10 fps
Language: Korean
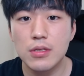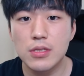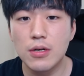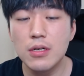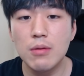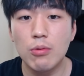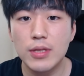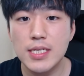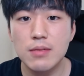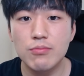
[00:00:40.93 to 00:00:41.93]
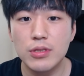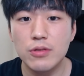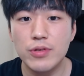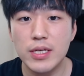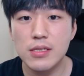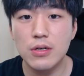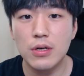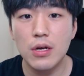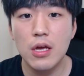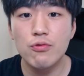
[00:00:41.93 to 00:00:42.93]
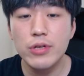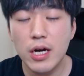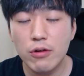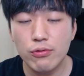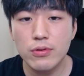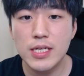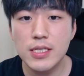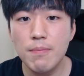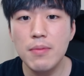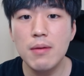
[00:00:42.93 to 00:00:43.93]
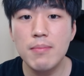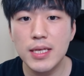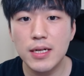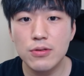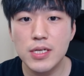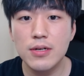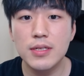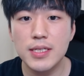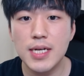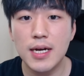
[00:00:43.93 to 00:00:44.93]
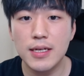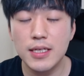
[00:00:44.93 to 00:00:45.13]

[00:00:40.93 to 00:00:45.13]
적응을 못 하시는 분들 위해서 우리가 구독자 1000명만이라도 채워드리자.